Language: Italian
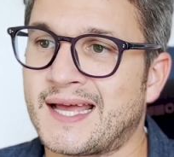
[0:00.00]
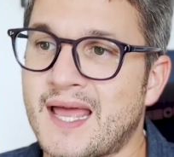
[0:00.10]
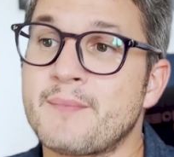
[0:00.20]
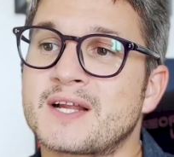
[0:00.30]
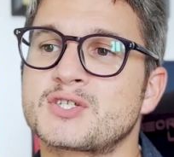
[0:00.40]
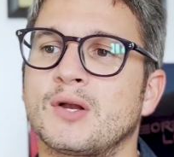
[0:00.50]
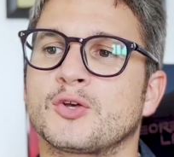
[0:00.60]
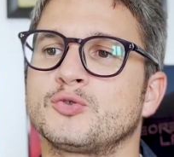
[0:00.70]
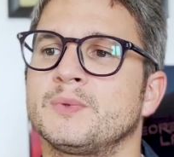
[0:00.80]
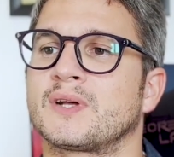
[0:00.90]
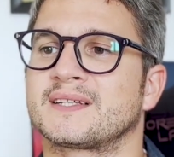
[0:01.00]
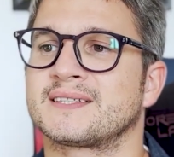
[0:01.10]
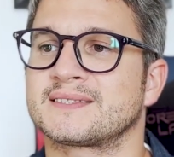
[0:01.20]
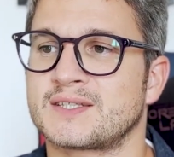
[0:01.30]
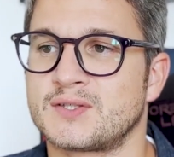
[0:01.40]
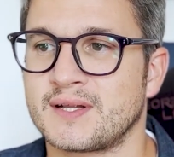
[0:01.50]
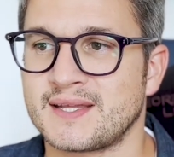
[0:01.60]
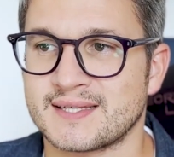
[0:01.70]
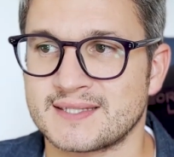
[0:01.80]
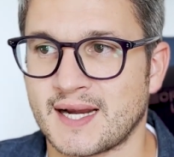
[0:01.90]
e Marcello ha subito la sensazione
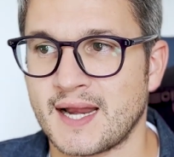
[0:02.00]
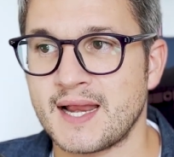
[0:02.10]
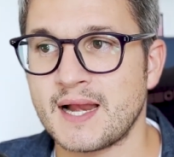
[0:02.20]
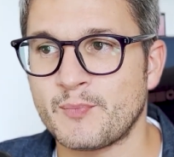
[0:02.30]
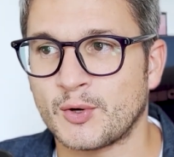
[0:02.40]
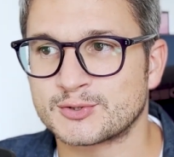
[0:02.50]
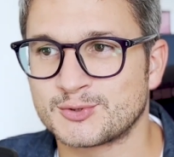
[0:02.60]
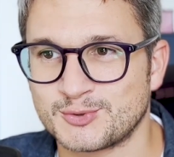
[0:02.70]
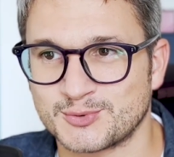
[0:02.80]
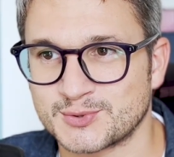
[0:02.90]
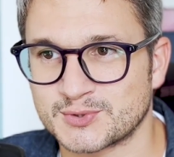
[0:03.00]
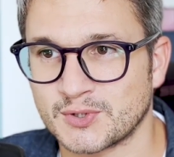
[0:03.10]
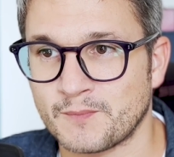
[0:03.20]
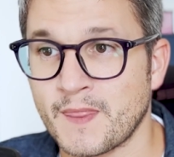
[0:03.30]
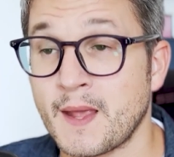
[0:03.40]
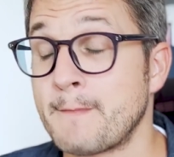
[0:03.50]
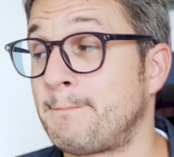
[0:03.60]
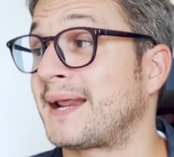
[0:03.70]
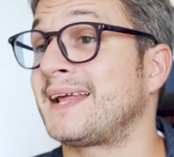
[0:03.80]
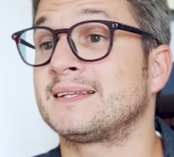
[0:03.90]
di essere nel posto giusto.
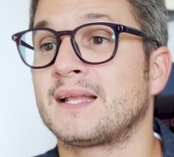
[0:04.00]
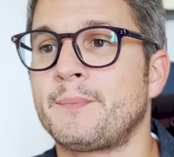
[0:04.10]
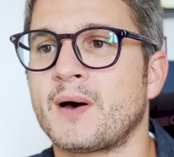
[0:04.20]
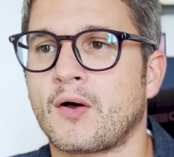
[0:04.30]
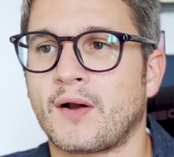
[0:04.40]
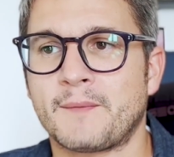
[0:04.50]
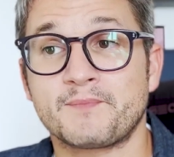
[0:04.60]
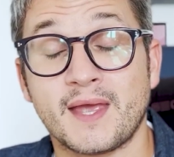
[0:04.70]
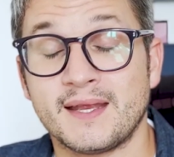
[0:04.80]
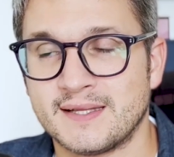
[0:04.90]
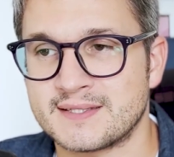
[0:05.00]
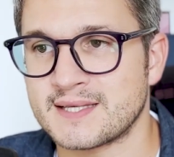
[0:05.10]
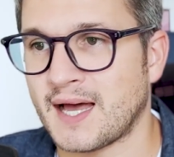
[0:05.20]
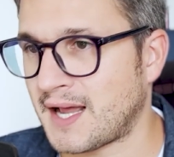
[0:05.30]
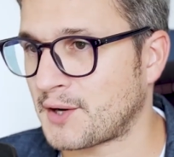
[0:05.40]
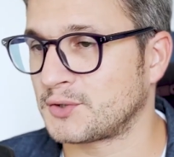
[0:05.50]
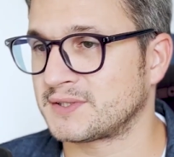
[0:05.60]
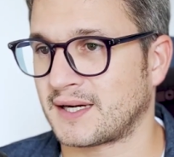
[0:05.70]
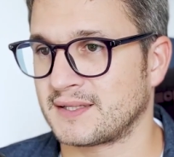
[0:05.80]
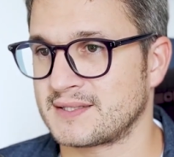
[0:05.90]
Prende parola e inizia a
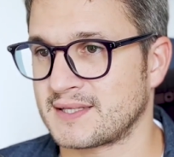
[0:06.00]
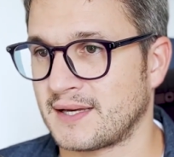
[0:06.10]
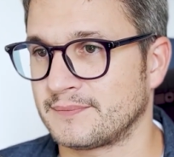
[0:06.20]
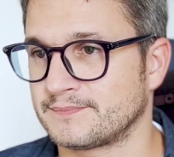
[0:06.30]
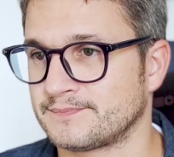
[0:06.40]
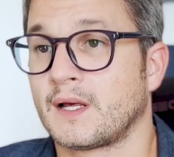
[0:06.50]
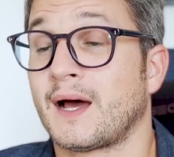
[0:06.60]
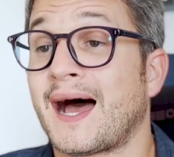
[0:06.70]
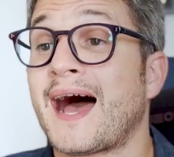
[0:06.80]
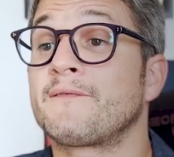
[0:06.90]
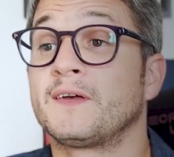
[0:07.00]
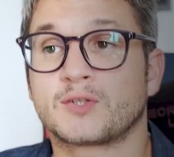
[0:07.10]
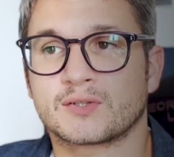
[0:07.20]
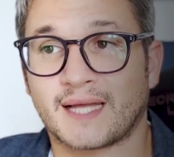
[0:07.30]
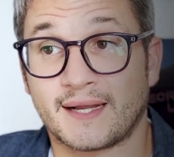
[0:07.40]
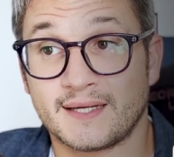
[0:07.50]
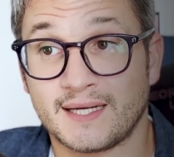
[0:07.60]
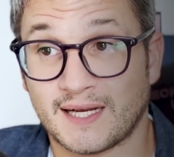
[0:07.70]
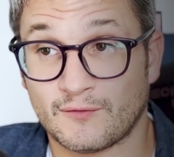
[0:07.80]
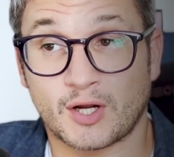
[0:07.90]
raccontare di sé. Ha 28 anni,
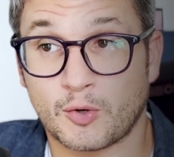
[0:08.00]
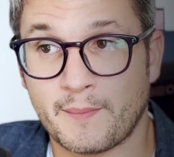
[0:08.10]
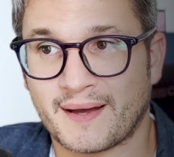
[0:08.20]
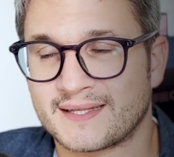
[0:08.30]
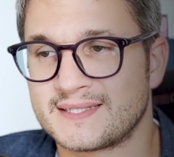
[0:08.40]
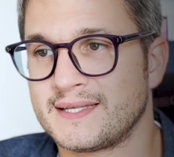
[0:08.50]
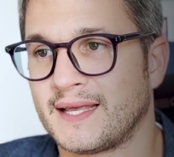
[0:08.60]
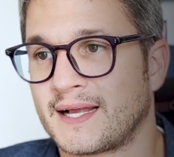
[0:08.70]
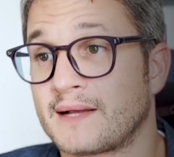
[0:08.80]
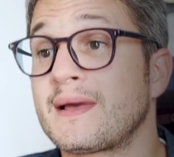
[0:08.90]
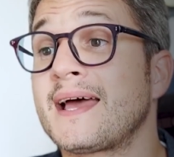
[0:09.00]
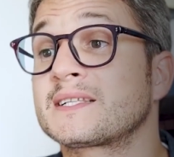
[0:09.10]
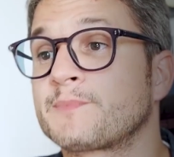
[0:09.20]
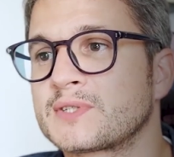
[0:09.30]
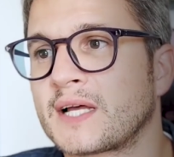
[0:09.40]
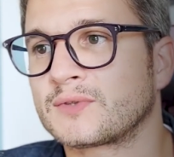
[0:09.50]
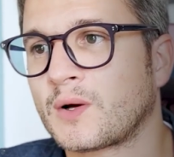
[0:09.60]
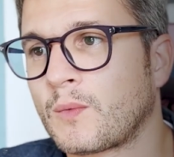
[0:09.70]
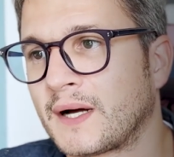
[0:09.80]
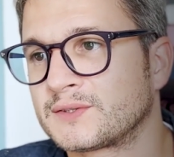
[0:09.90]
lavora come magazziniere, è sposato
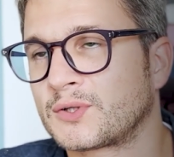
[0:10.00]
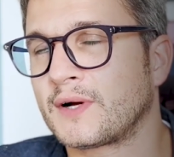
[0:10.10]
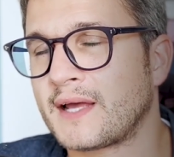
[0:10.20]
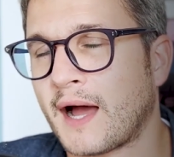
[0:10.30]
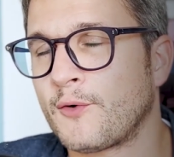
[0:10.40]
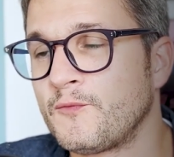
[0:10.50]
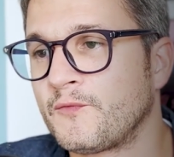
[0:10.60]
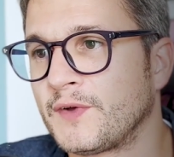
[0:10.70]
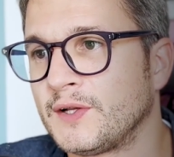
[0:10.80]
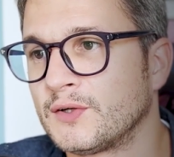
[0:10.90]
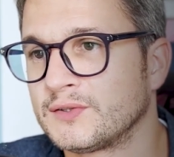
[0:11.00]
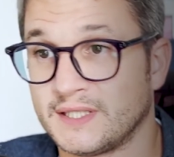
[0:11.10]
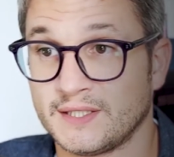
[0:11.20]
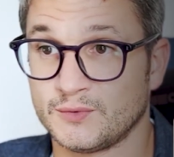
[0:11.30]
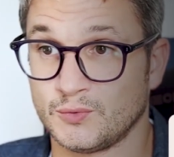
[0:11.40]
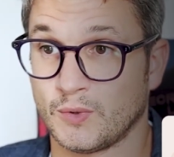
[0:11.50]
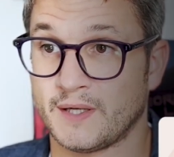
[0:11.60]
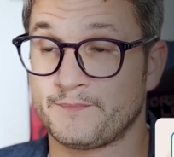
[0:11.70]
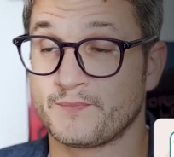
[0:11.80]
da 4 e ha un figlio di 2.